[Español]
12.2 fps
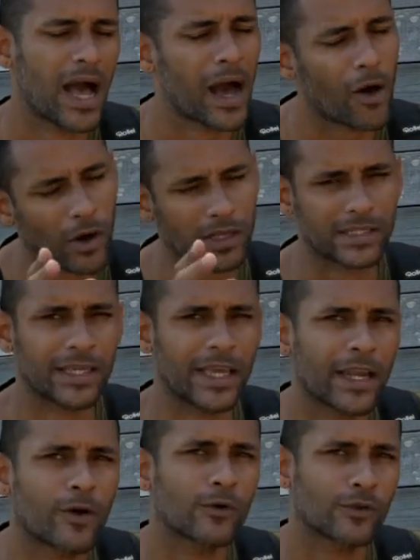Ahora, si
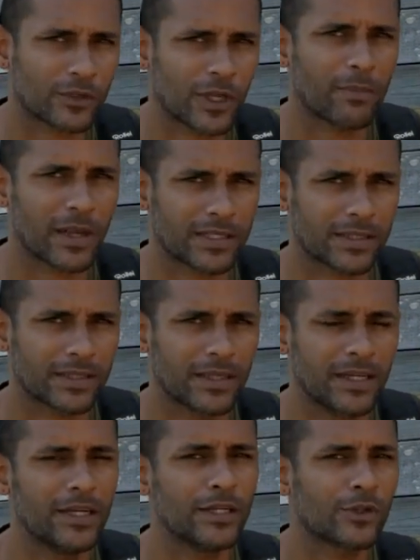quieres conocer más,
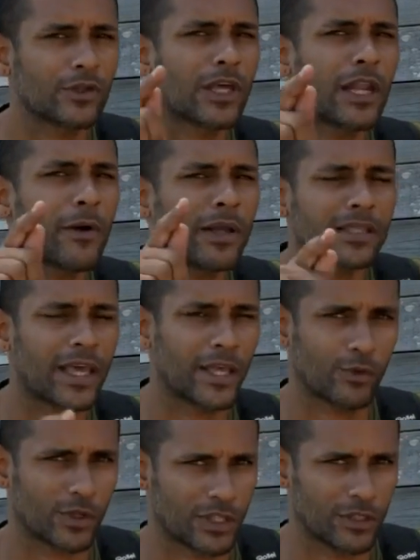no te levantes de
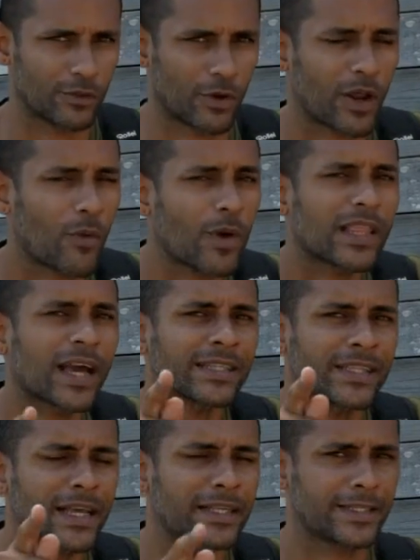tu asiento. Recuerda que
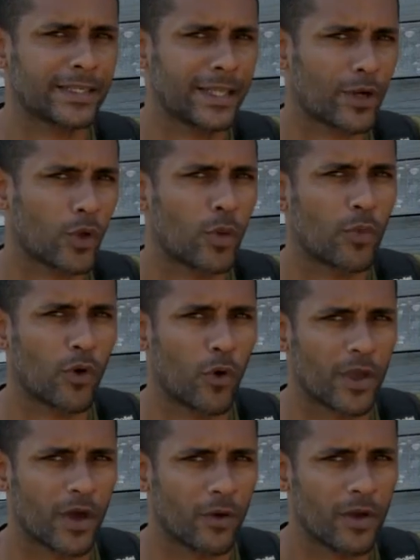estás en Sendero de
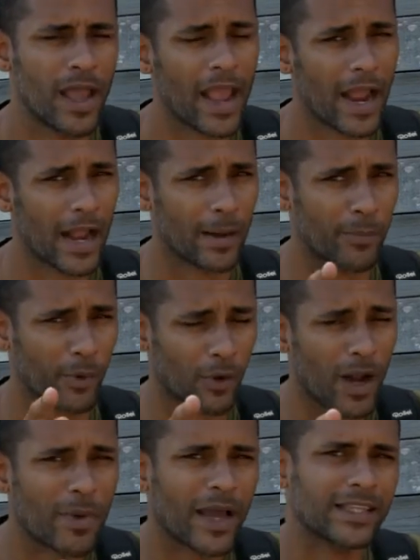Pueblo Viejo, el
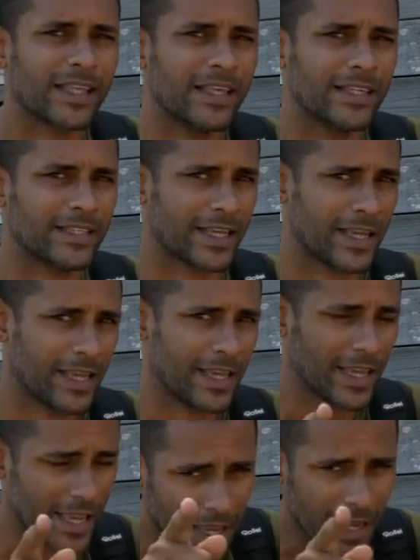programa que te dice
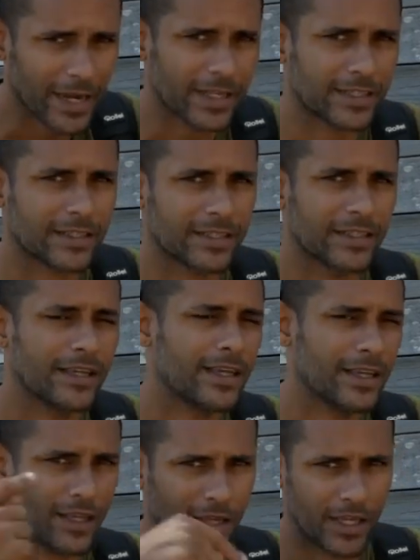quién eres
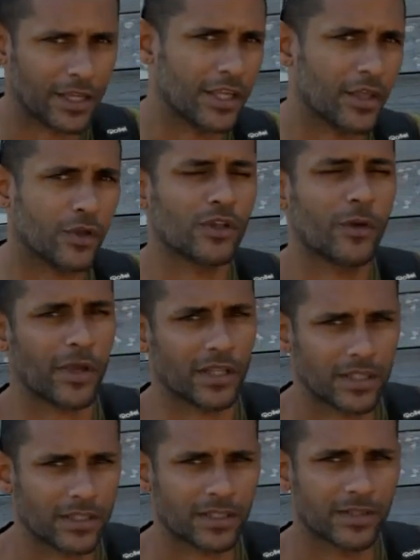y de dónde vienes.